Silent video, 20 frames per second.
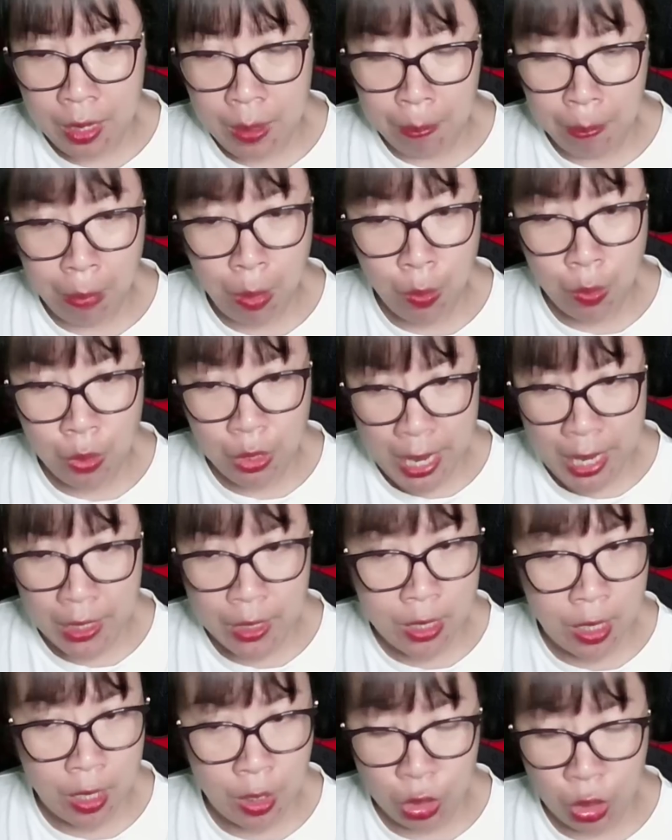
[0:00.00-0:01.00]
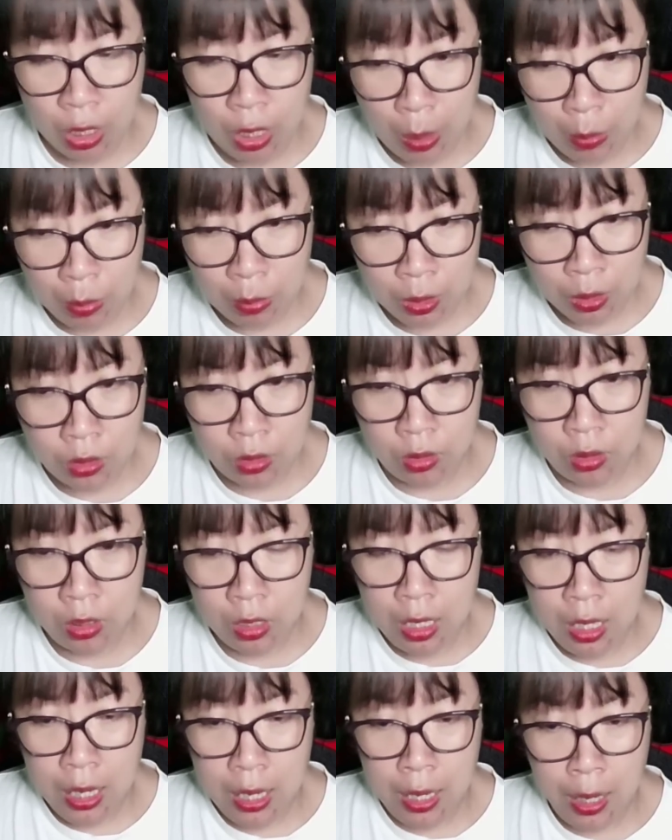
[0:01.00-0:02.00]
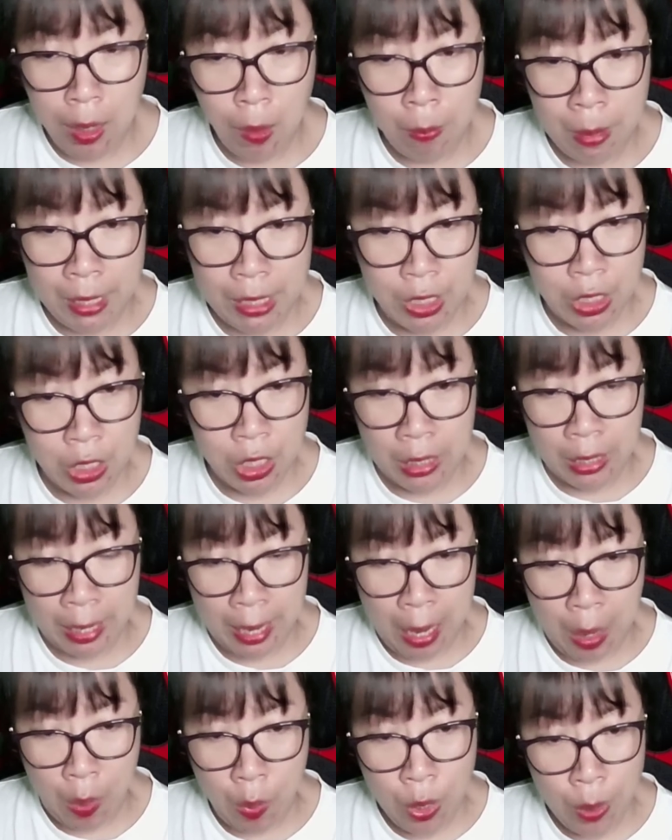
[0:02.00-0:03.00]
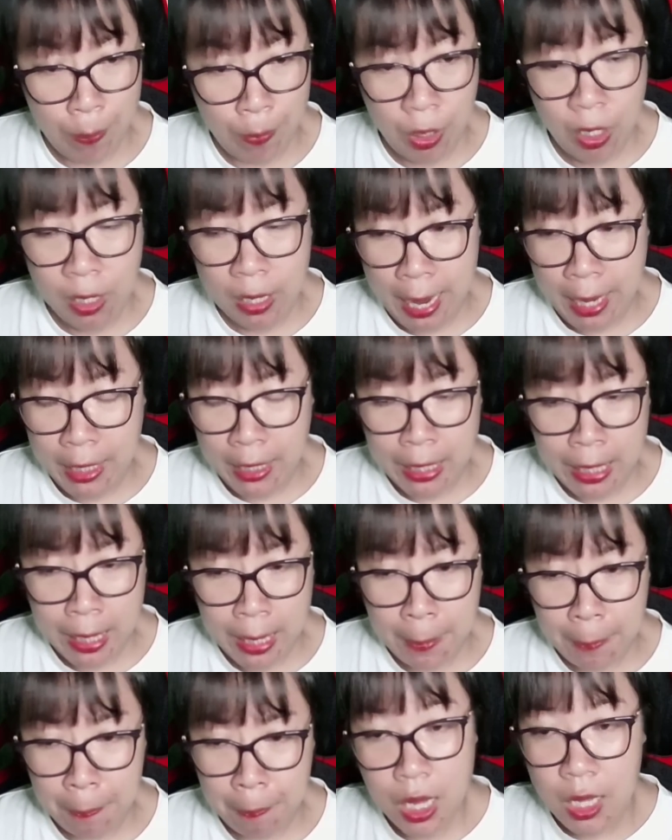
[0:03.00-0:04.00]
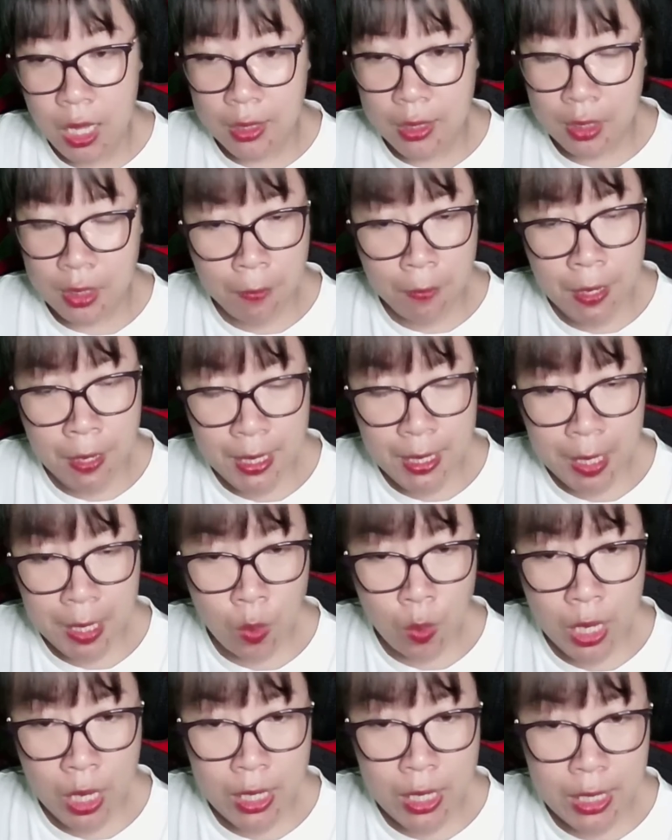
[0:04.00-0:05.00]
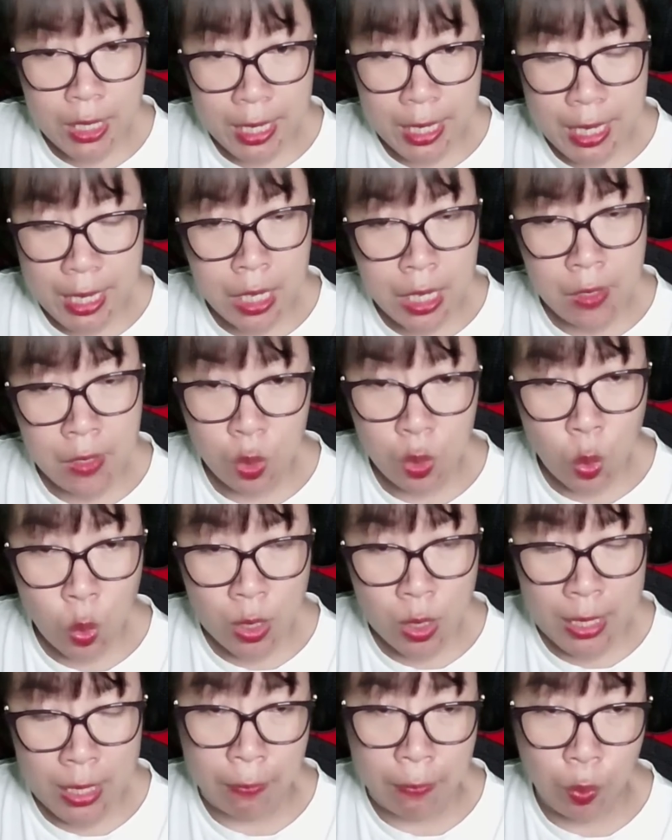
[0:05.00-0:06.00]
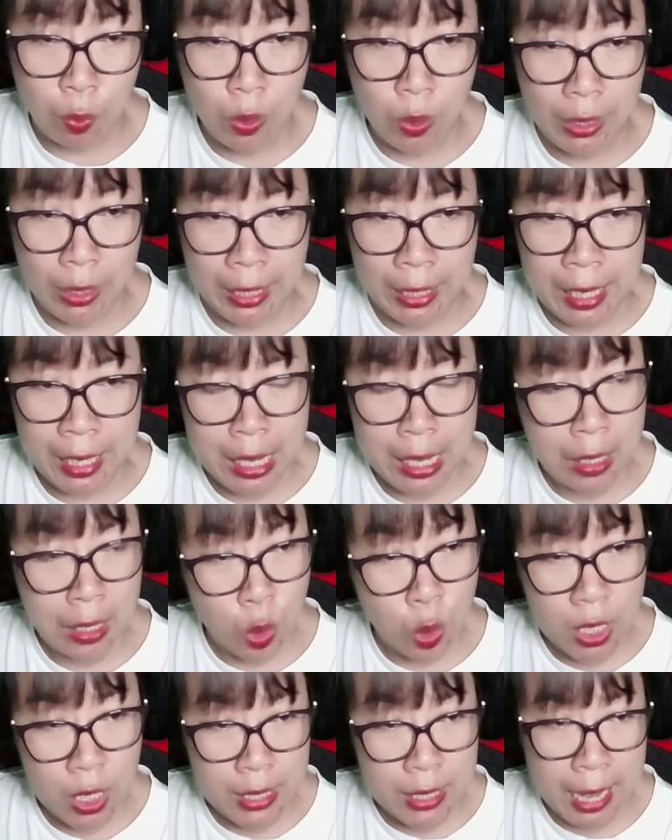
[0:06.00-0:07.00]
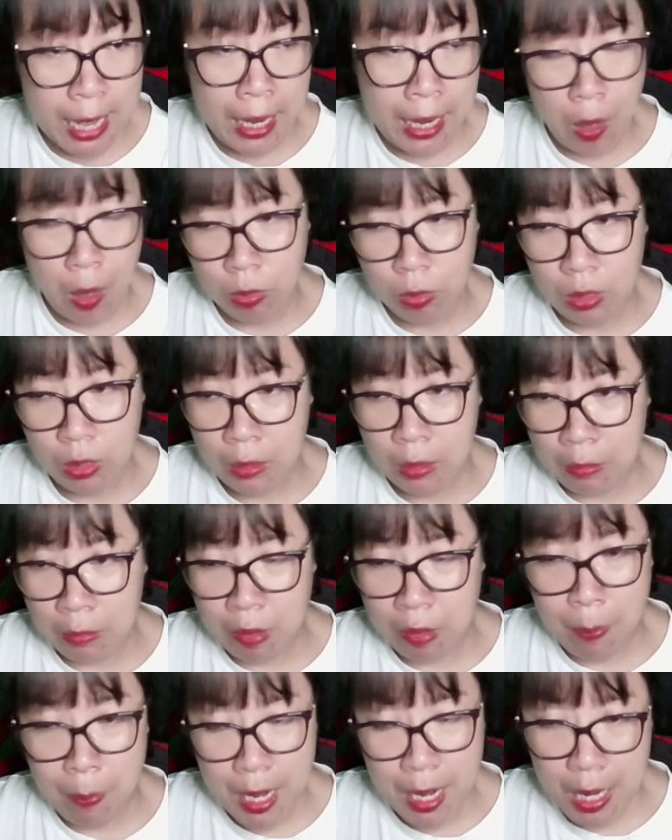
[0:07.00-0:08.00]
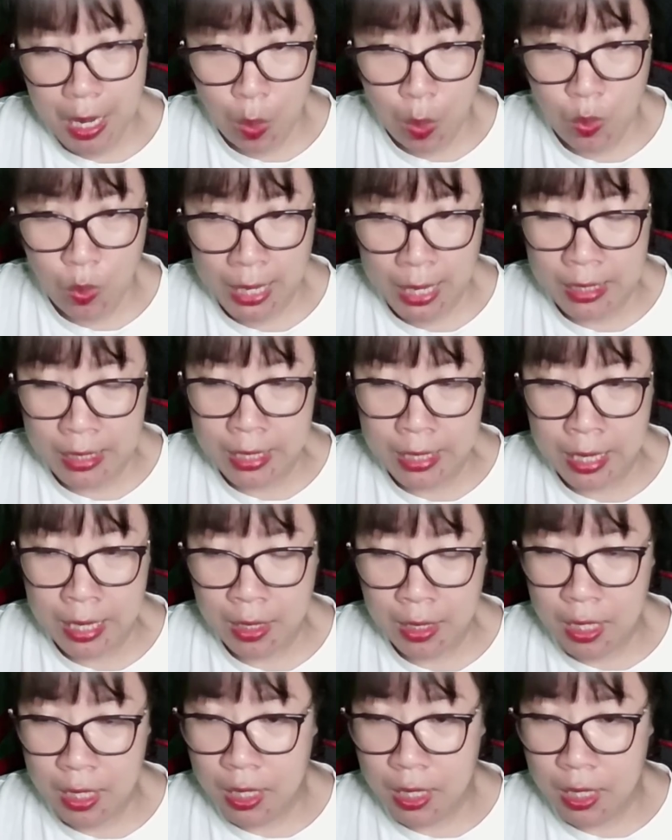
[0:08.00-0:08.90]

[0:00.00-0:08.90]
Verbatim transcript: mau che chở cho Long Tử. Long Mạch trưởng lão lập tức hét lên, Người phía sau nhất trí rút ra vũ khí, xuất ra long lực và bắt đầu giàn trận.